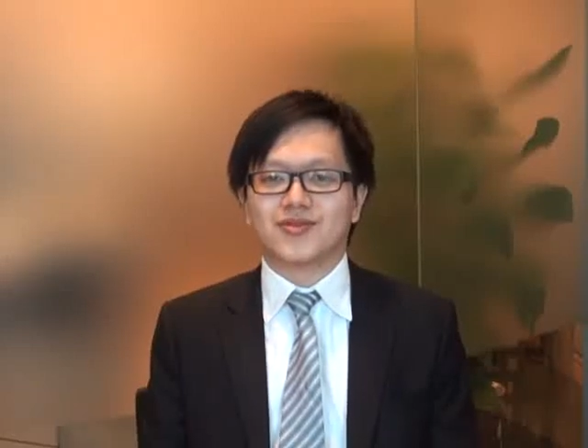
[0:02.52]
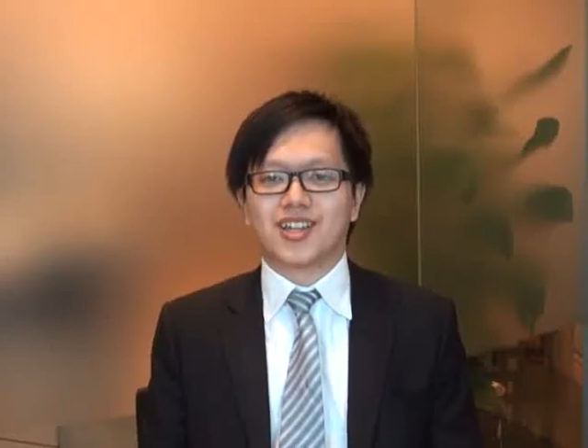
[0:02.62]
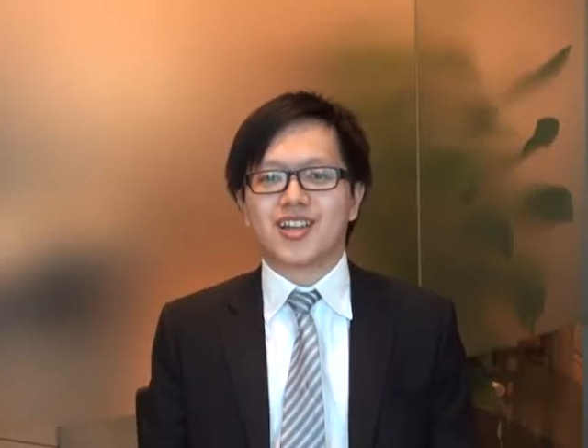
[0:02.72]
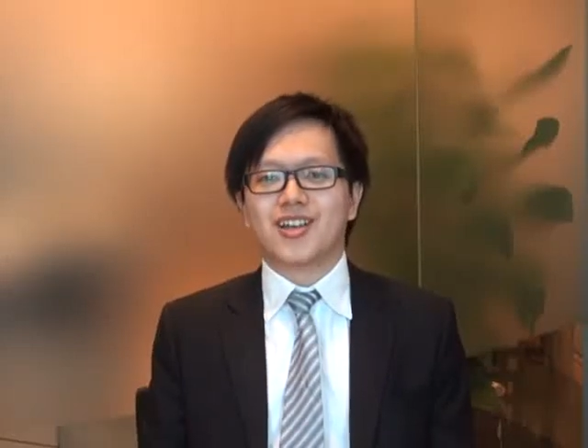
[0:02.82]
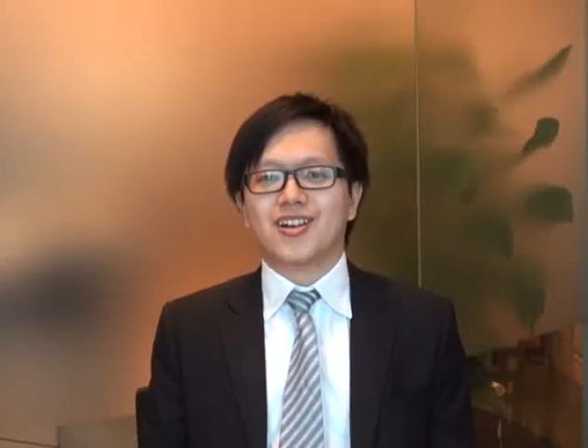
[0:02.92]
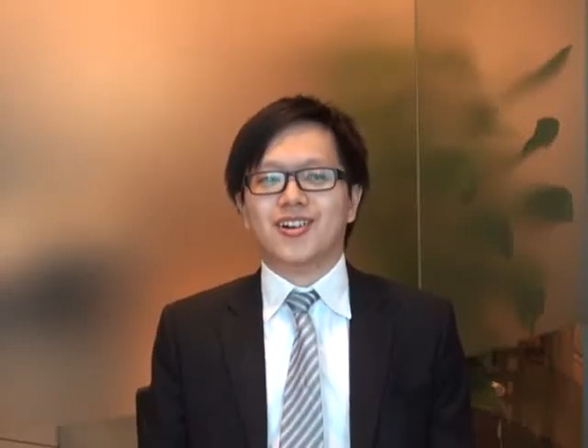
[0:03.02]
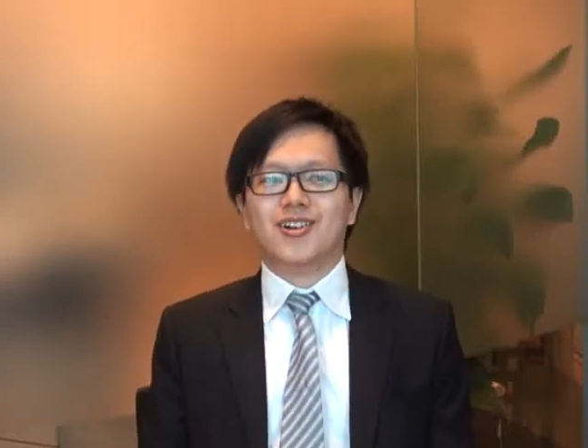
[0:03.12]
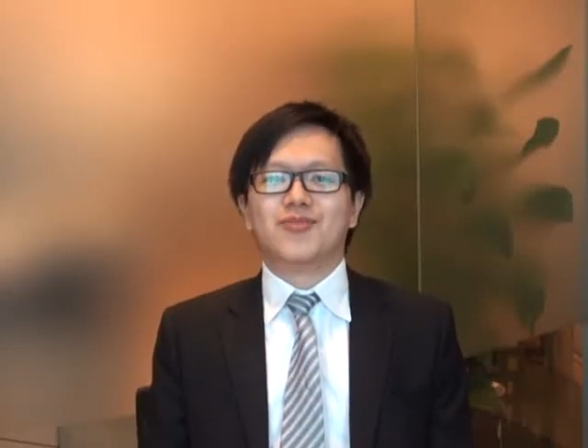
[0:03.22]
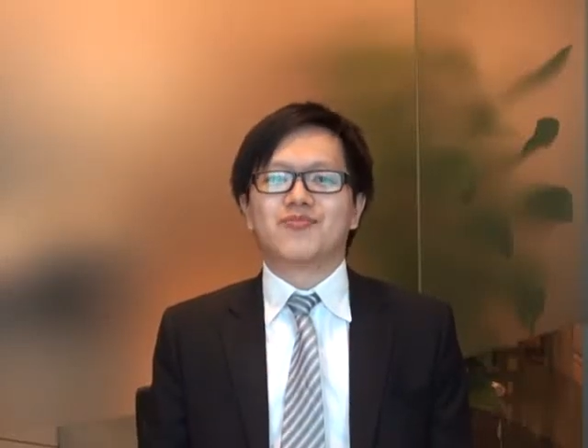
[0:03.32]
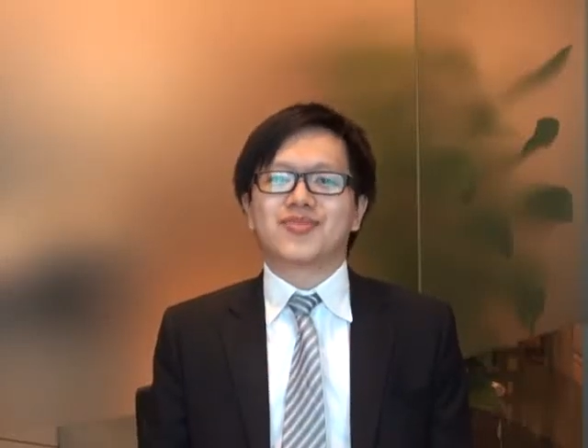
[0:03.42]
嗯，
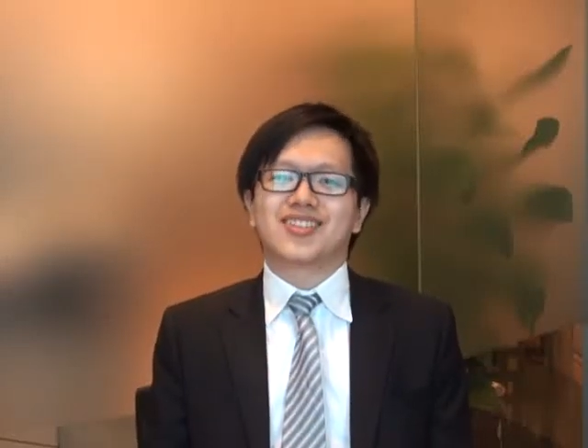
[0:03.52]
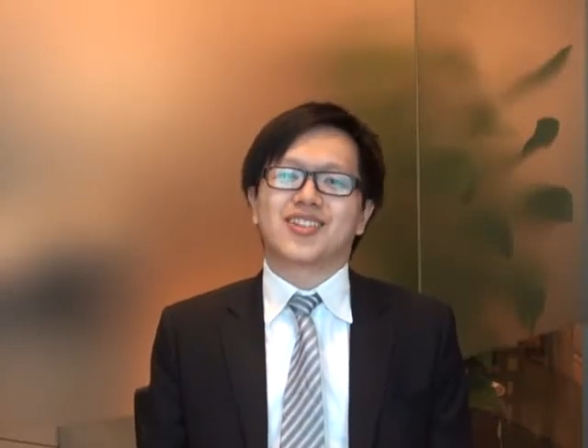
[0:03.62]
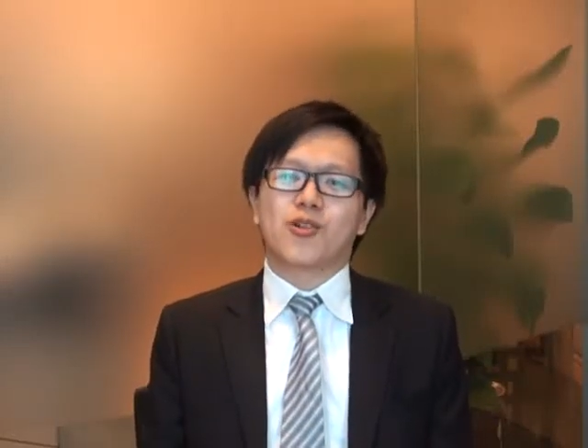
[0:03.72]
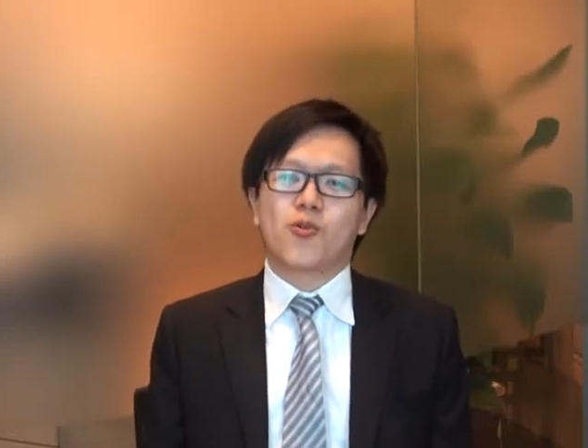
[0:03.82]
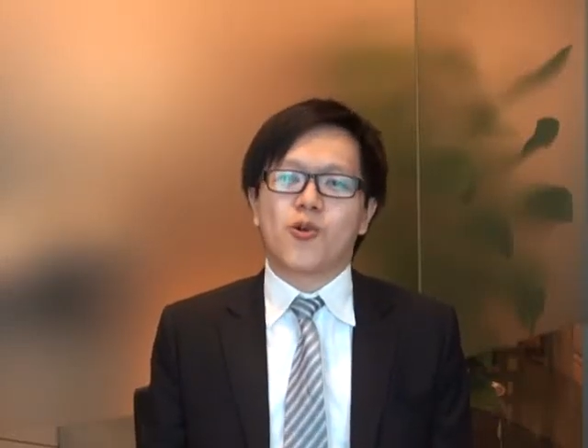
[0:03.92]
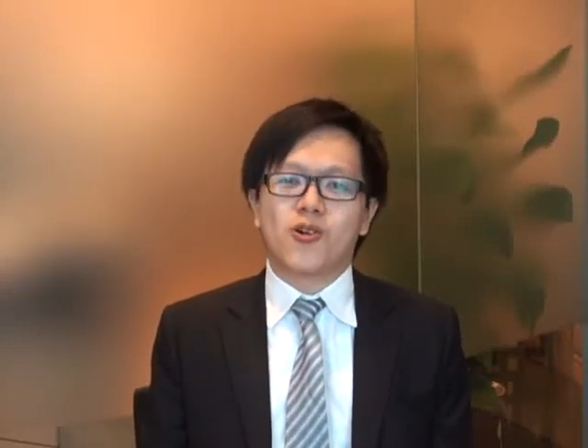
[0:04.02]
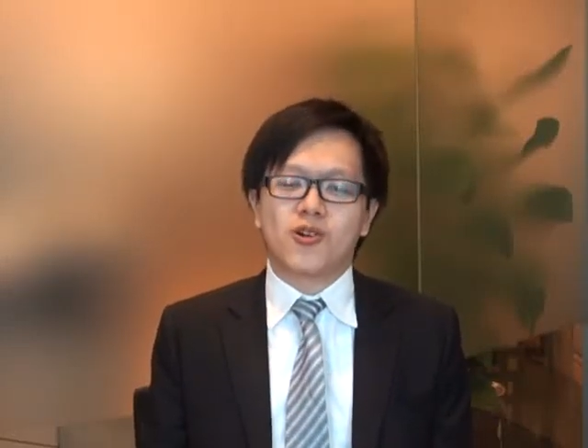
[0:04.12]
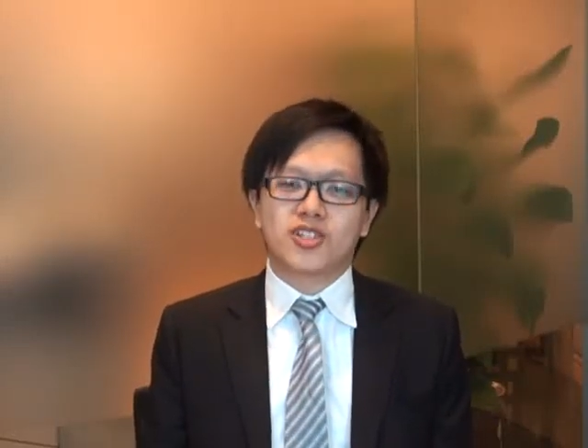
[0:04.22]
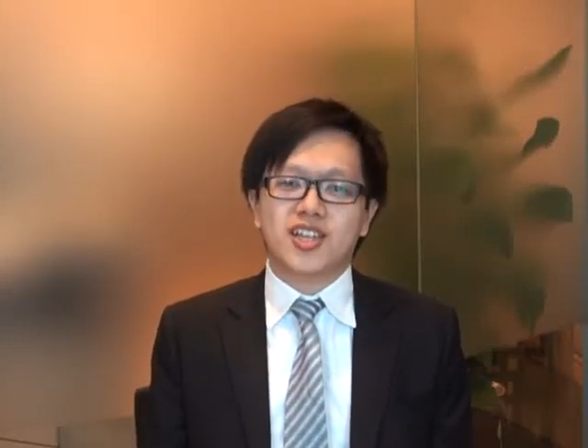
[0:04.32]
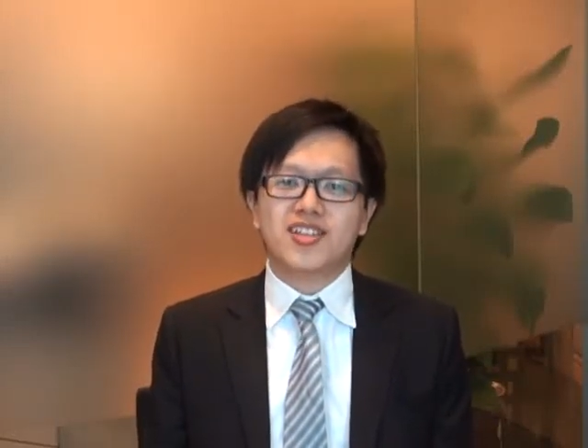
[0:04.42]
嗯，
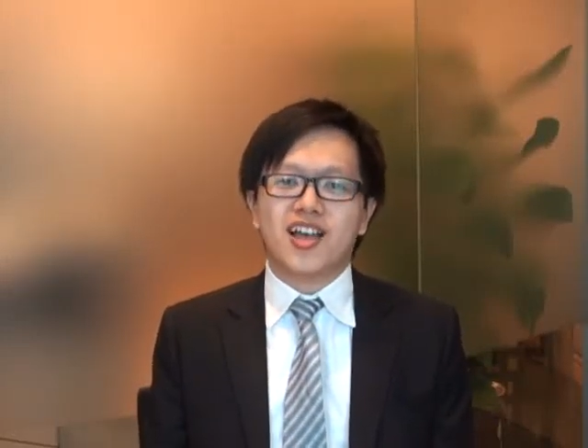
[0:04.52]
我现